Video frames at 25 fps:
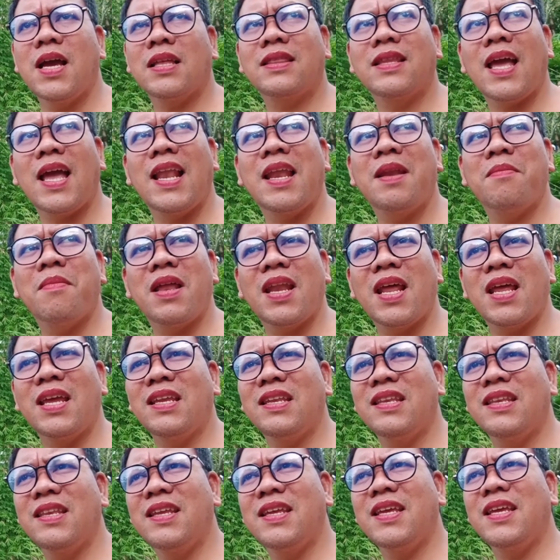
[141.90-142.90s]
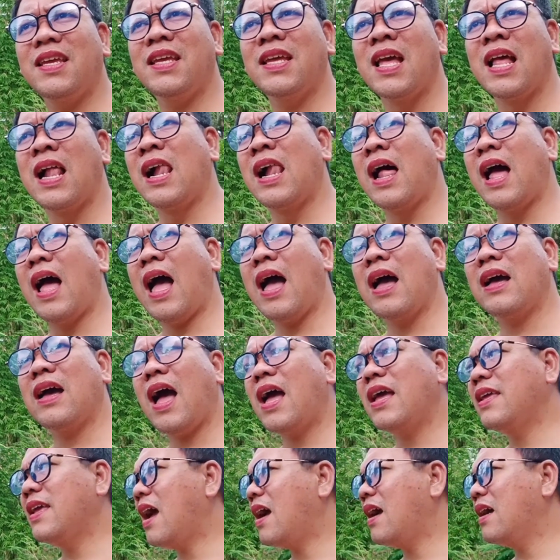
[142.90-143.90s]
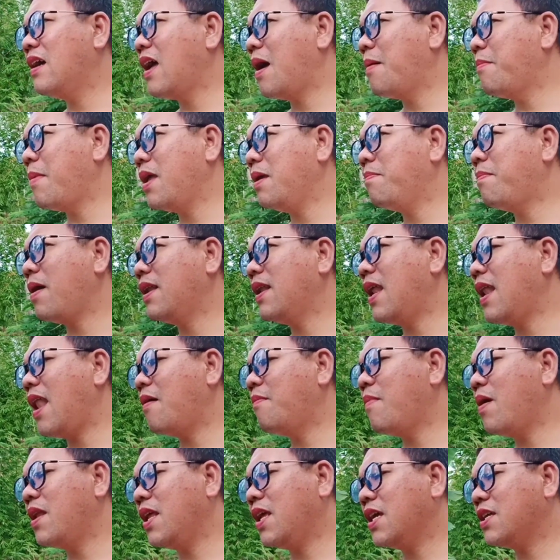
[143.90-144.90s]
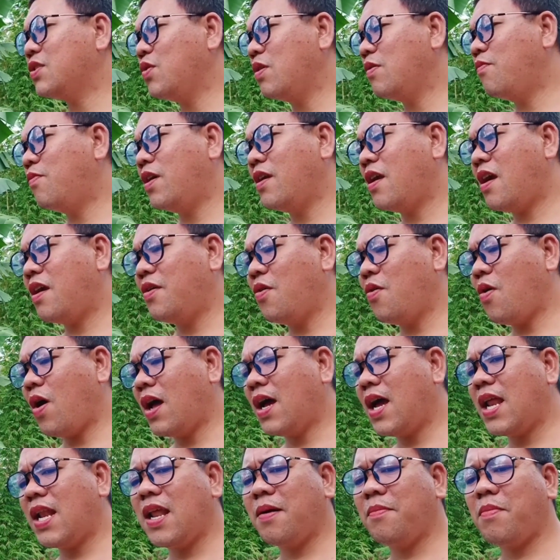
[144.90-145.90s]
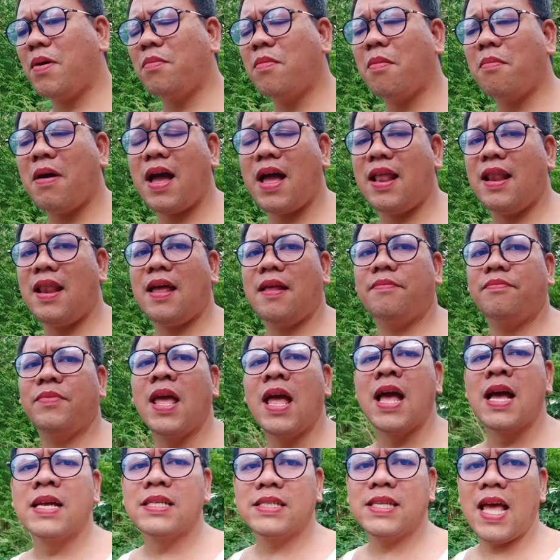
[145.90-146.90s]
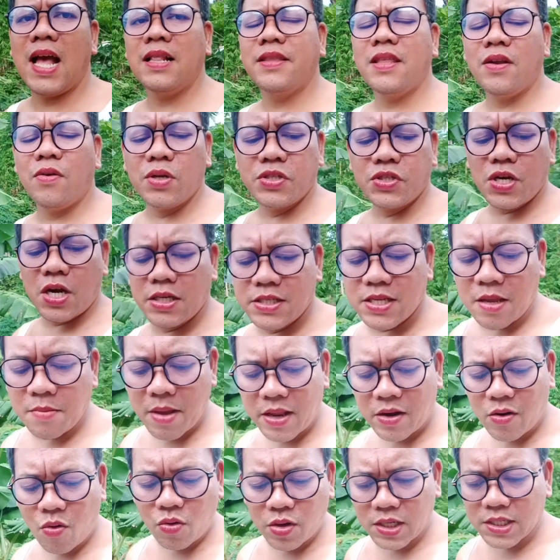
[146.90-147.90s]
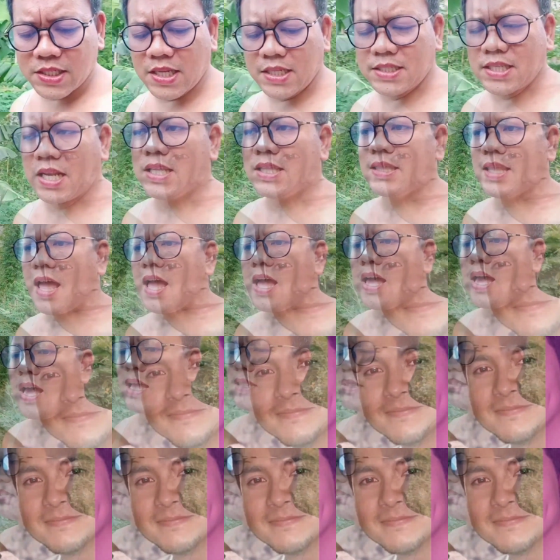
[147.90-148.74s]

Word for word: at kailanman ay hindi uh, kayang uh, maipaglalaban ni Catherine Bernardo ang kanilang pagmamahalan. Si Alden Richards ay mayroong isang salita at